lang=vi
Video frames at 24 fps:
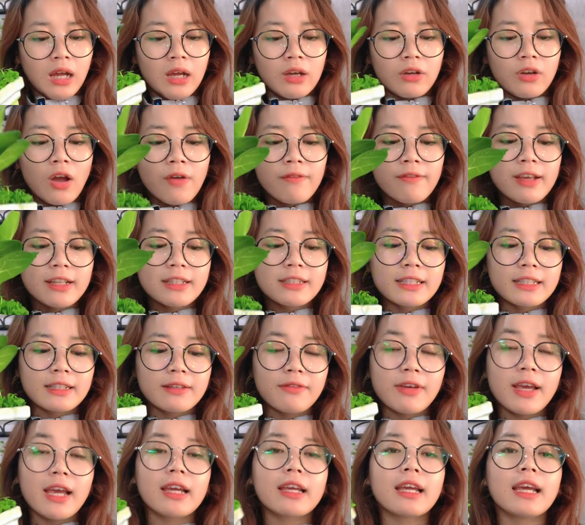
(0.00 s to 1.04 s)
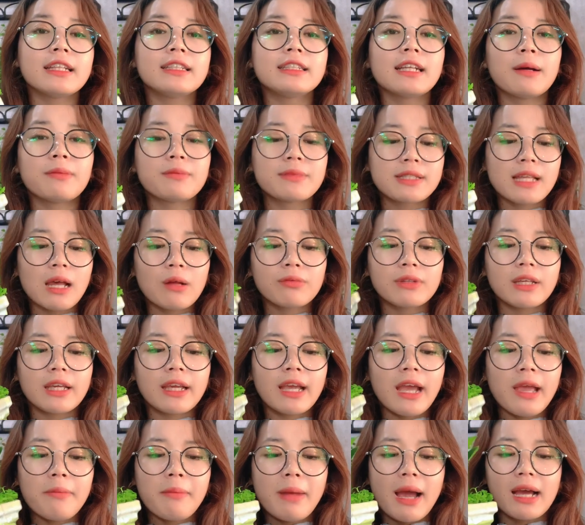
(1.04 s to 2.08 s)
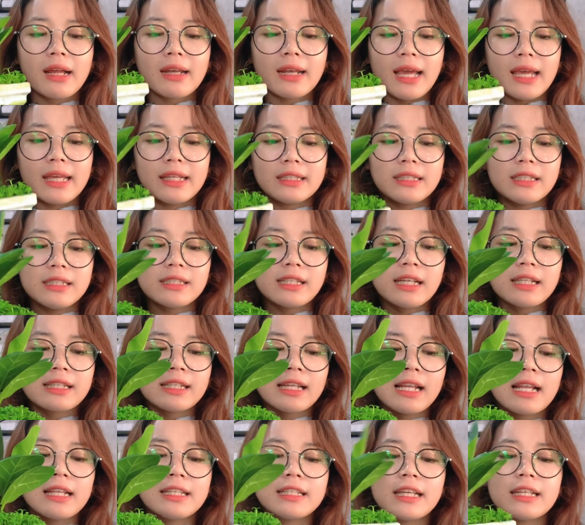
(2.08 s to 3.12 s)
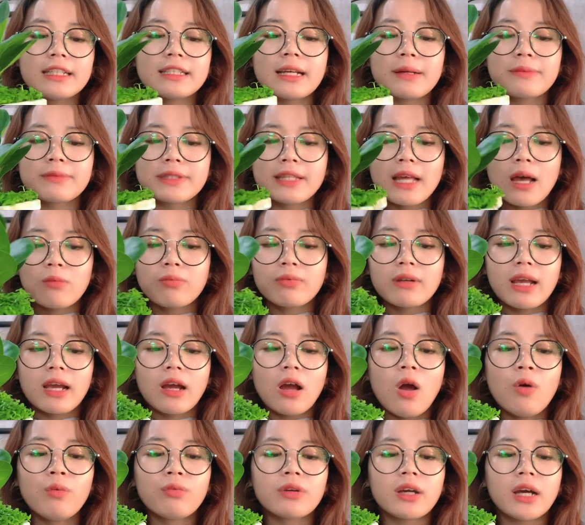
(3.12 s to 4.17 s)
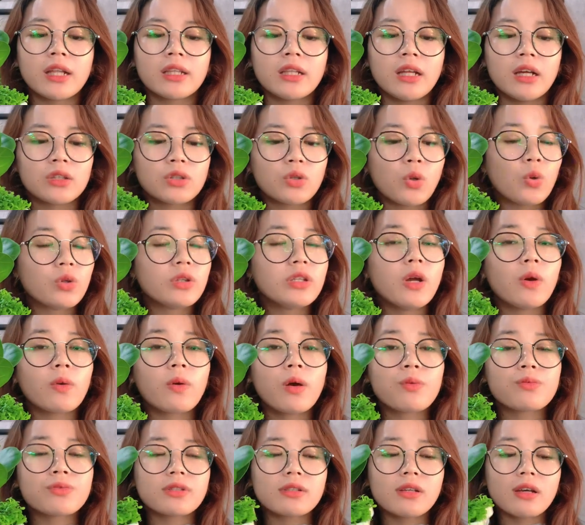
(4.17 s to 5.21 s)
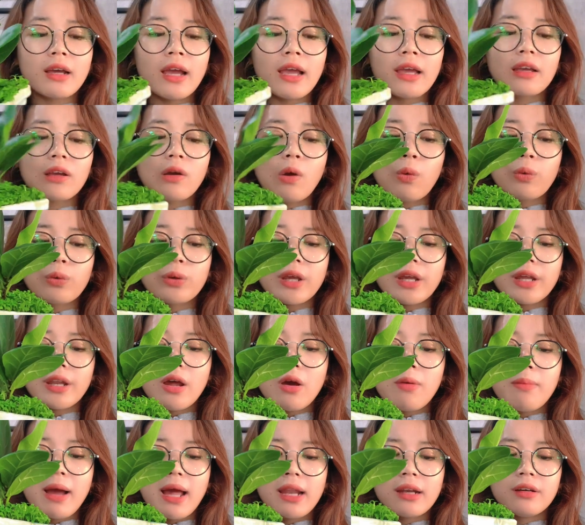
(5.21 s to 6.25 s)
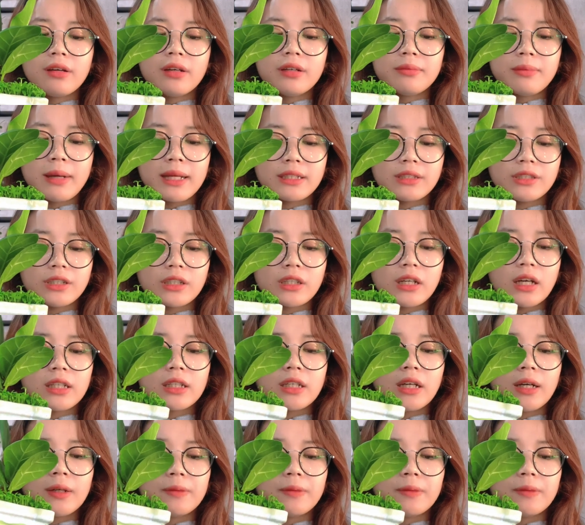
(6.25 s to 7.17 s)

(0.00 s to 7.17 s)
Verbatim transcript: còn về, về cách chăm sóc thì cây bằng này thì rất dễ, dễ chăm sóc là không cần ờ, tốn nhiều công sức hay cầu kỳ đâu bạn ơi bạn chỉ cần